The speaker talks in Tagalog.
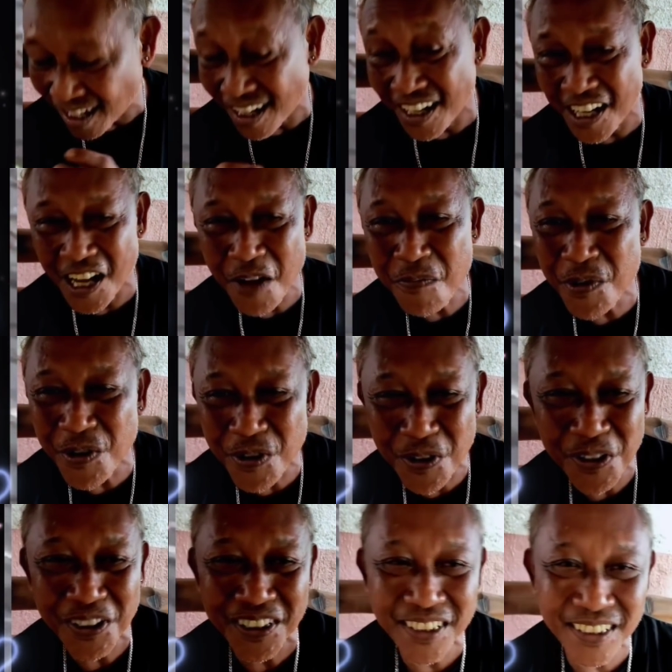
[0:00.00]
Uh, I love
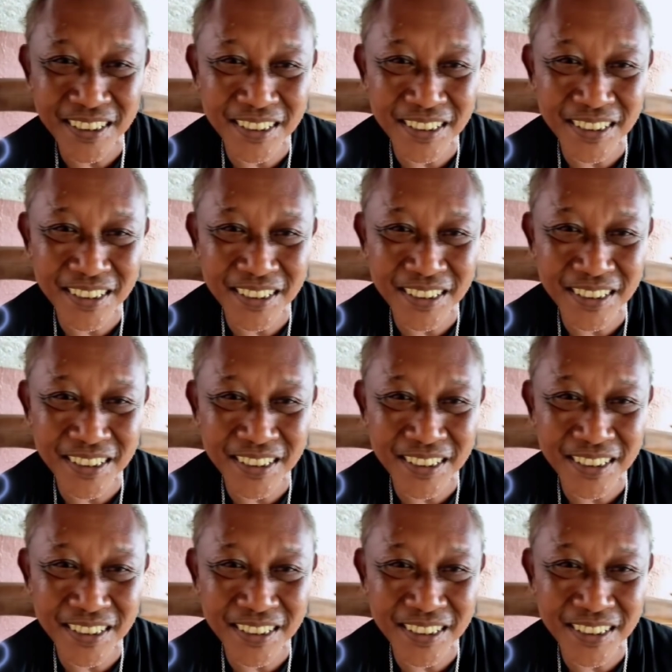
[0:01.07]
you.